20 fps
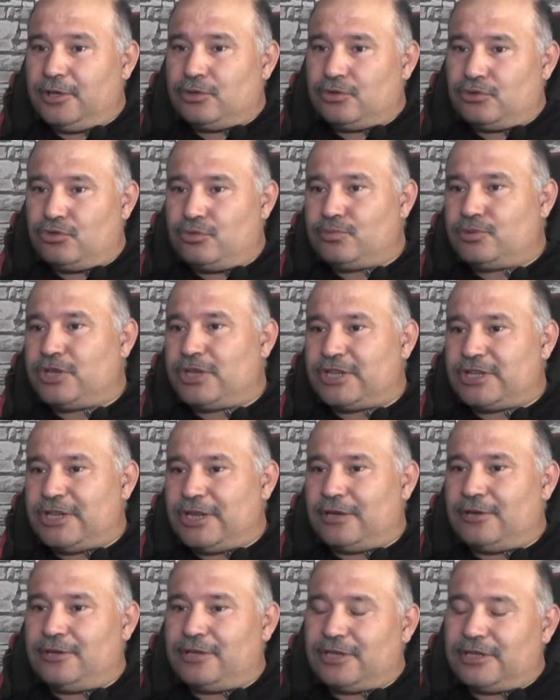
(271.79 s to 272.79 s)
tüm
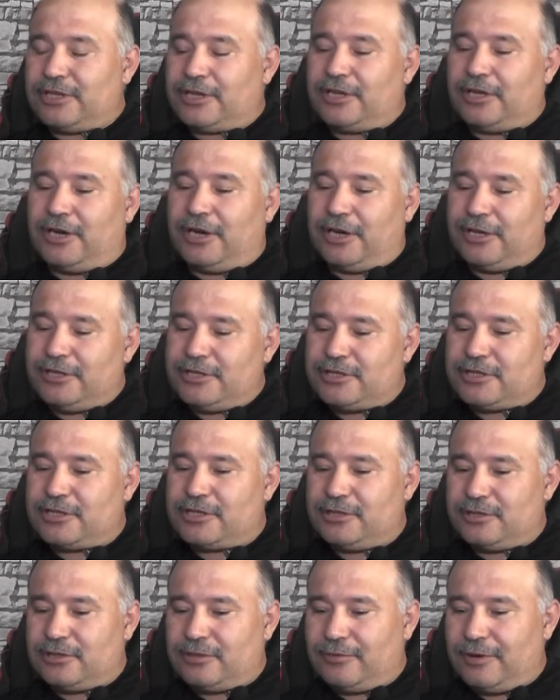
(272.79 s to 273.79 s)
sektörlerdeki aynı
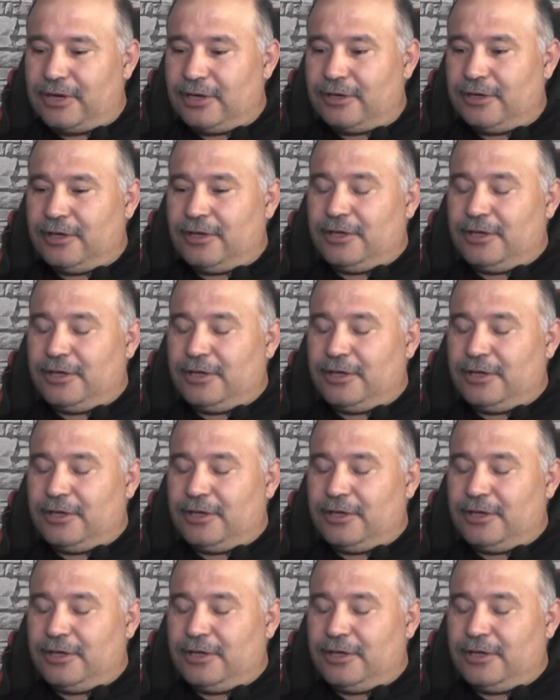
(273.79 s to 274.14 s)
sıkıntı var.